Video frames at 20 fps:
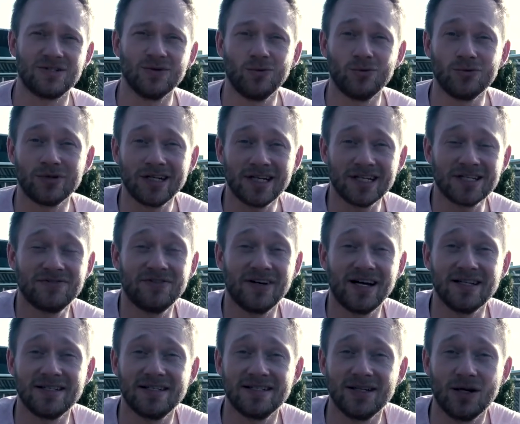So, das
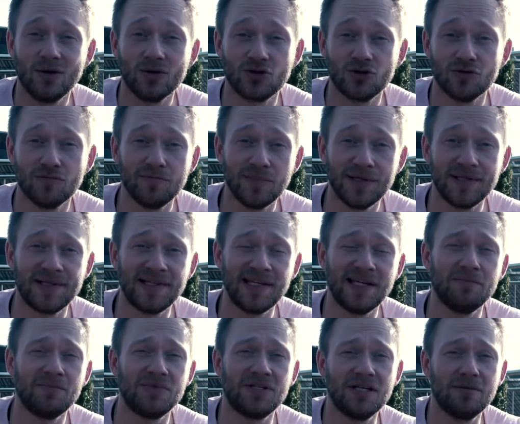war es jetzt auch schon mit
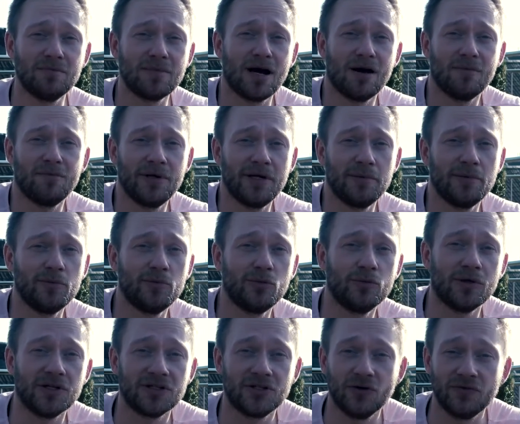dem Thema
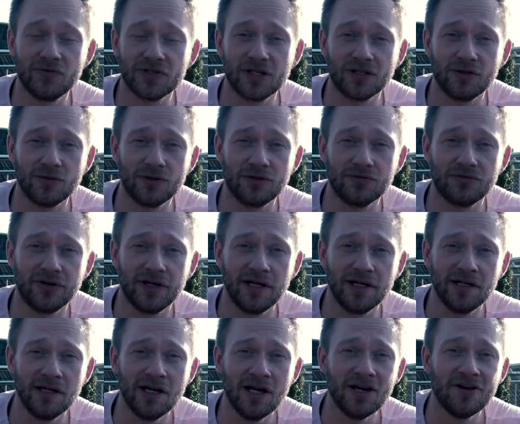Babyboomer. Ich hoffe, es hat euch
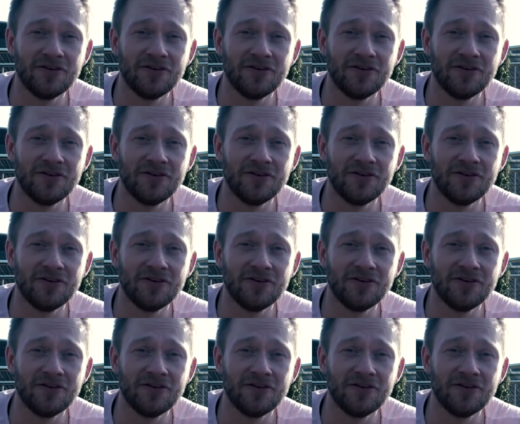gefallen.